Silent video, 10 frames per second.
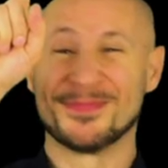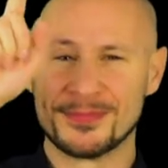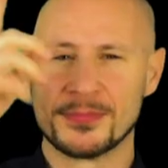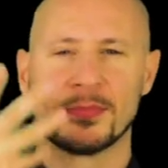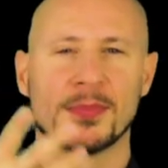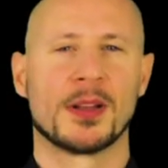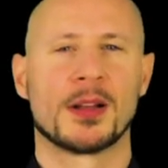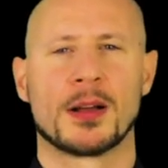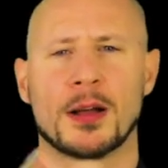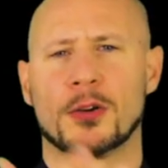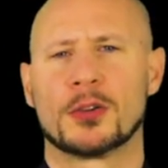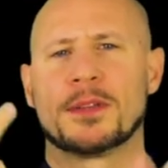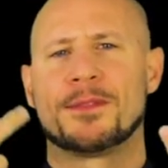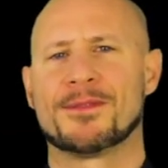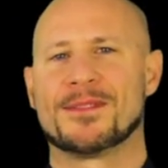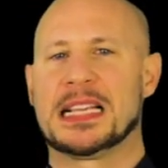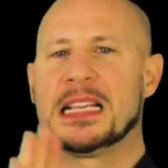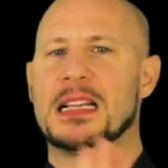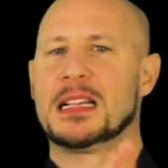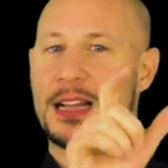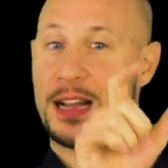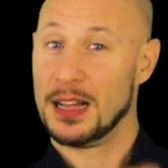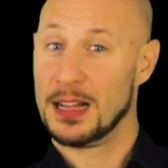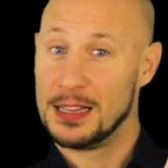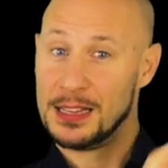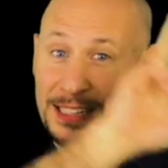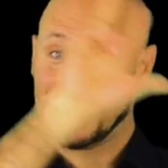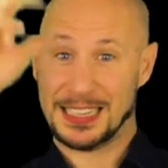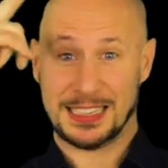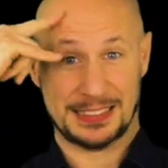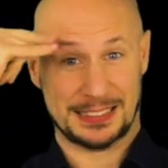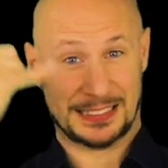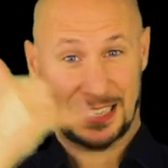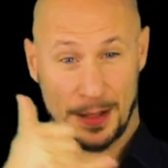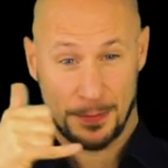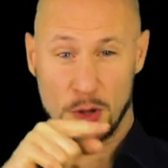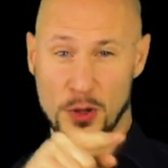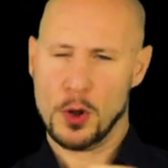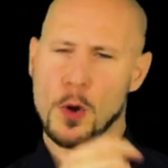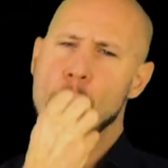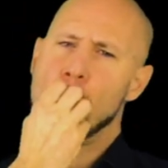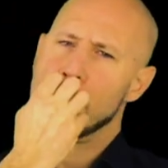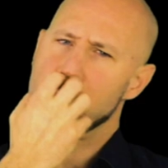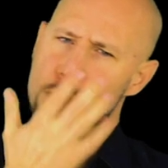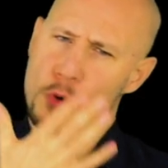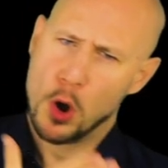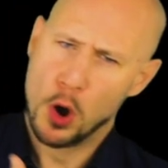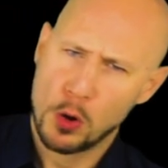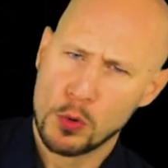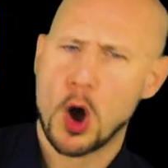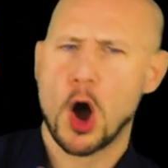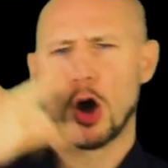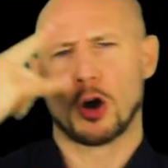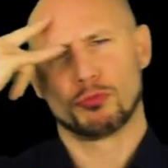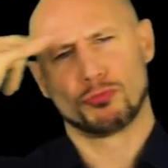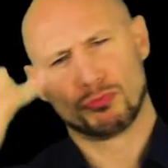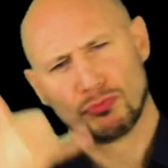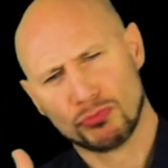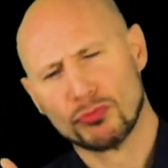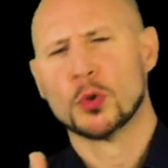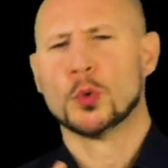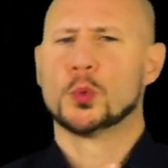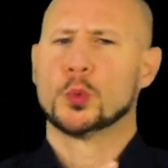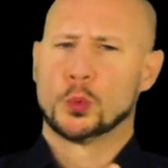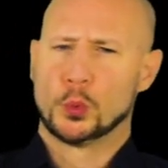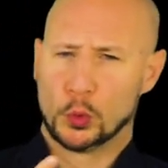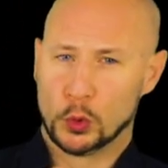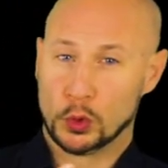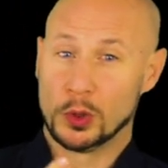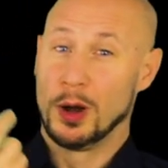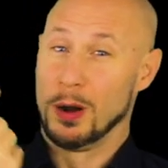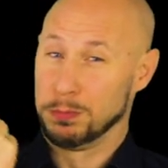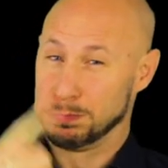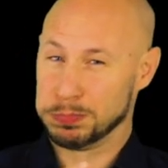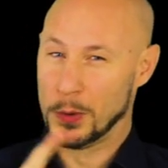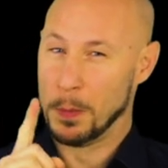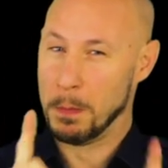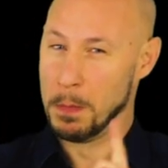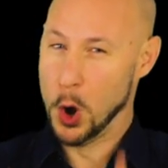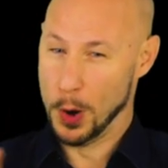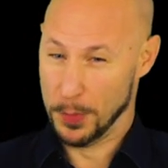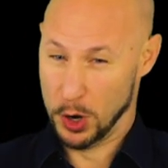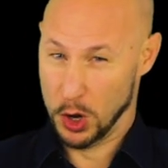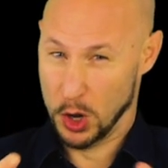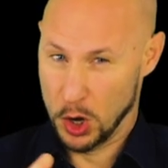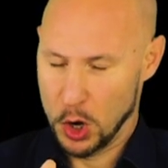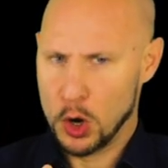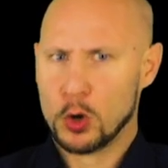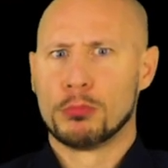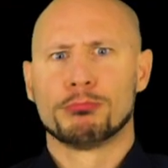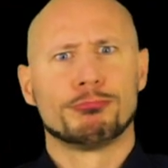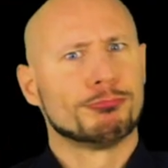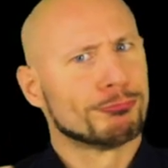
raccontano la storia del re Salomone, il re irreprensibile e saggio che con la sua bontà e la sua intelligenza riuscì a riunire e riappacificare il popolo di Israele.